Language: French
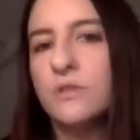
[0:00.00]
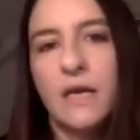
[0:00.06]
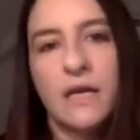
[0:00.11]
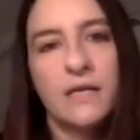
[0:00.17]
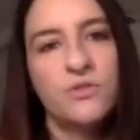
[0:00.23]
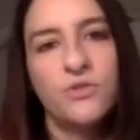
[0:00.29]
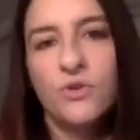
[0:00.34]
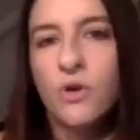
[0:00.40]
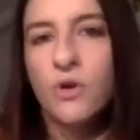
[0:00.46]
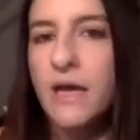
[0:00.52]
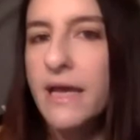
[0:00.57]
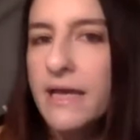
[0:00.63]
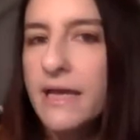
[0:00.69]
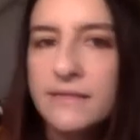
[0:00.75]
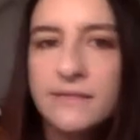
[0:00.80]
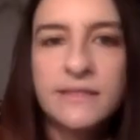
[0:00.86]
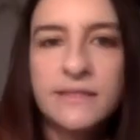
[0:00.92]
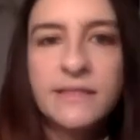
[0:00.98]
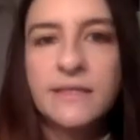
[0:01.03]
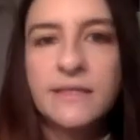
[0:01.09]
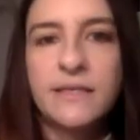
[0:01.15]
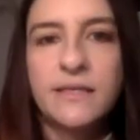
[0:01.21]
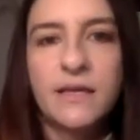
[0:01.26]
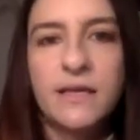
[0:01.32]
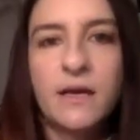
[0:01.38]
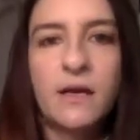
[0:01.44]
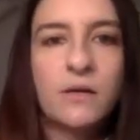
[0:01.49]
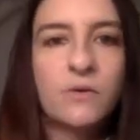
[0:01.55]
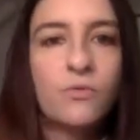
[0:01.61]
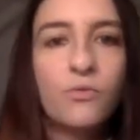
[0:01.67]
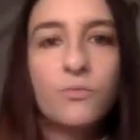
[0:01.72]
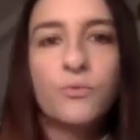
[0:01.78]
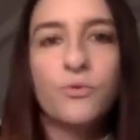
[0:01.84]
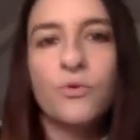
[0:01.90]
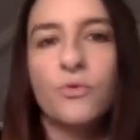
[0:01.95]
Radiohead, qui, qui est un
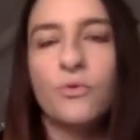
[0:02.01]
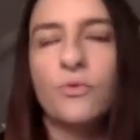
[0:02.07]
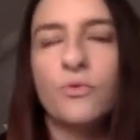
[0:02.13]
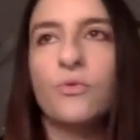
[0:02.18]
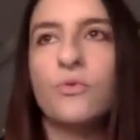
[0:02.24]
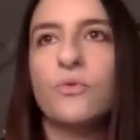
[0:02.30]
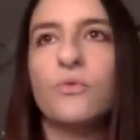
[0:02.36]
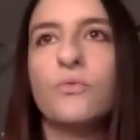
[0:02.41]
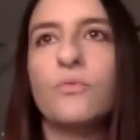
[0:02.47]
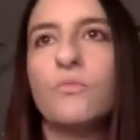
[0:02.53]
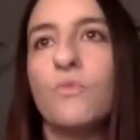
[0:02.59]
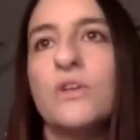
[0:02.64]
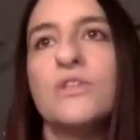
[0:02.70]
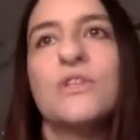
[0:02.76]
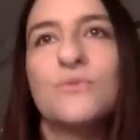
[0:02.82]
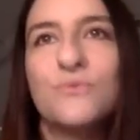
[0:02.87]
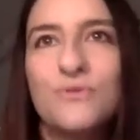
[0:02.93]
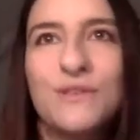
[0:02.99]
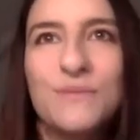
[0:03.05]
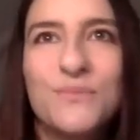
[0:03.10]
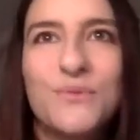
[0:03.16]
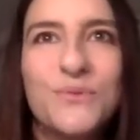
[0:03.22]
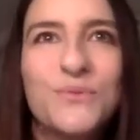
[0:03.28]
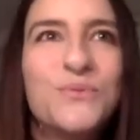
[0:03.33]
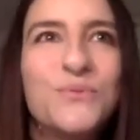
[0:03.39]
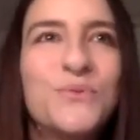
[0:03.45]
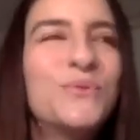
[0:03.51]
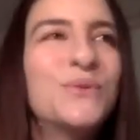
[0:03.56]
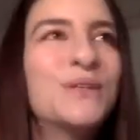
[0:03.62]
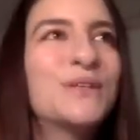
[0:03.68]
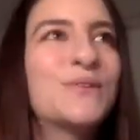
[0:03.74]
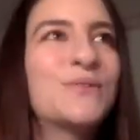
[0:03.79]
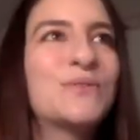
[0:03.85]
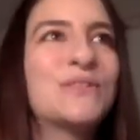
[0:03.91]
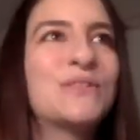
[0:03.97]
que, moi j'écoutais beaucoup
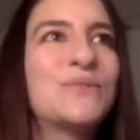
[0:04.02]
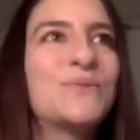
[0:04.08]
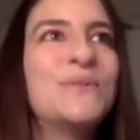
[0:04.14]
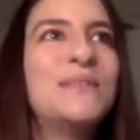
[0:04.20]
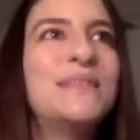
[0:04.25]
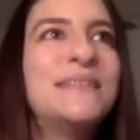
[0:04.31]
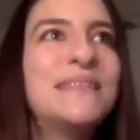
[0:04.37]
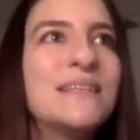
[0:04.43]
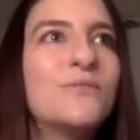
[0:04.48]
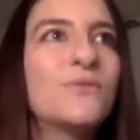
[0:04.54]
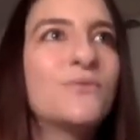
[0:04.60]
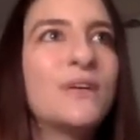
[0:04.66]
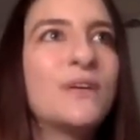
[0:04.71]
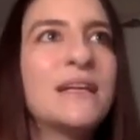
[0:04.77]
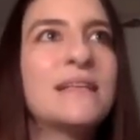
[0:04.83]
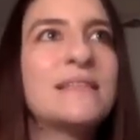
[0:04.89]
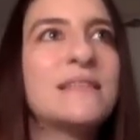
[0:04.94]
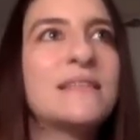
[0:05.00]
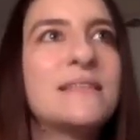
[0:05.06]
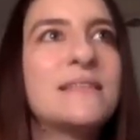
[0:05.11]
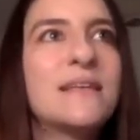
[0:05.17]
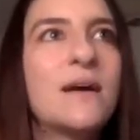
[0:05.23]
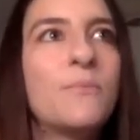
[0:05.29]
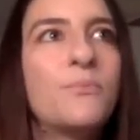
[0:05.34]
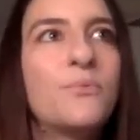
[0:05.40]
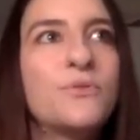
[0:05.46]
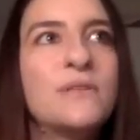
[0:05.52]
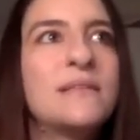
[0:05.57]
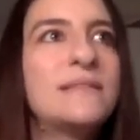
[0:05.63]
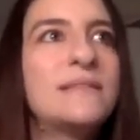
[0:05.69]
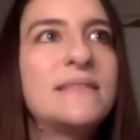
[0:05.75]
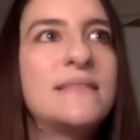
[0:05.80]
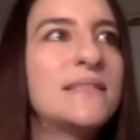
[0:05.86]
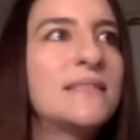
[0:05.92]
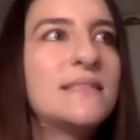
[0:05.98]
euh, quand j'étais au lycée. Donc voilà, c'est un peu
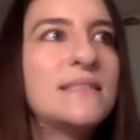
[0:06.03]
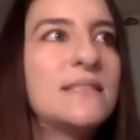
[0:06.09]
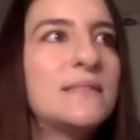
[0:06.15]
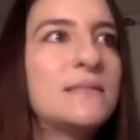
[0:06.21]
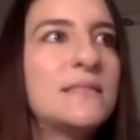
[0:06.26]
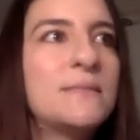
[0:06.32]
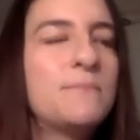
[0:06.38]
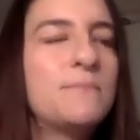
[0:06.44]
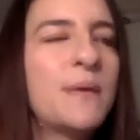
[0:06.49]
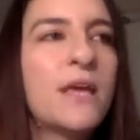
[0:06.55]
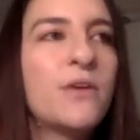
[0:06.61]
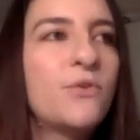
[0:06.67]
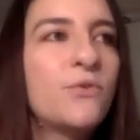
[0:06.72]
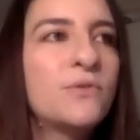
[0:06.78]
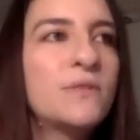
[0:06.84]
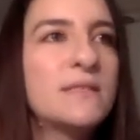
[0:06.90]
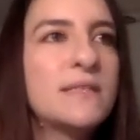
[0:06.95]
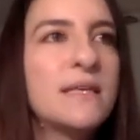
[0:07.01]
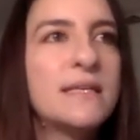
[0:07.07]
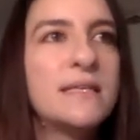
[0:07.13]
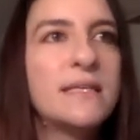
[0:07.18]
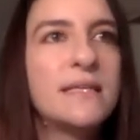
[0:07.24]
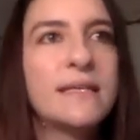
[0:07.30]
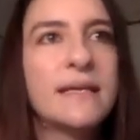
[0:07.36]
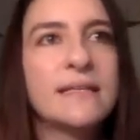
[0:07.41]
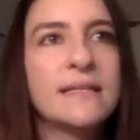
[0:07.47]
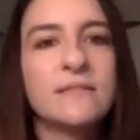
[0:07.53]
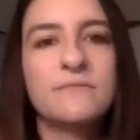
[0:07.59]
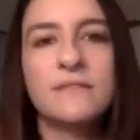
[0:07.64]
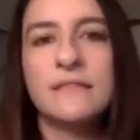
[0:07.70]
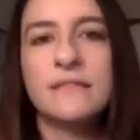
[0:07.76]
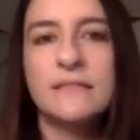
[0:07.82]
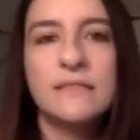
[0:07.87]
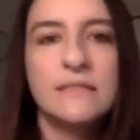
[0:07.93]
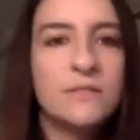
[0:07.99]
ces périodes des années
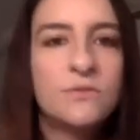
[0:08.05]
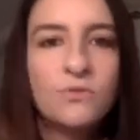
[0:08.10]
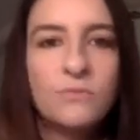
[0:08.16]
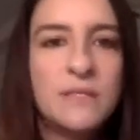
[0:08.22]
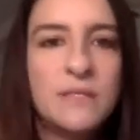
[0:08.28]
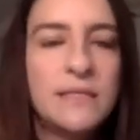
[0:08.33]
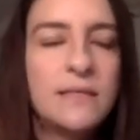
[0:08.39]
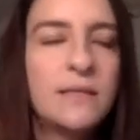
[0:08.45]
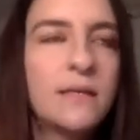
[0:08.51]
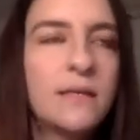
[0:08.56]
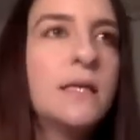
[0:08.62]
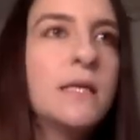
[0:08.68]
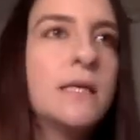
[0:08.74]
90, 2000.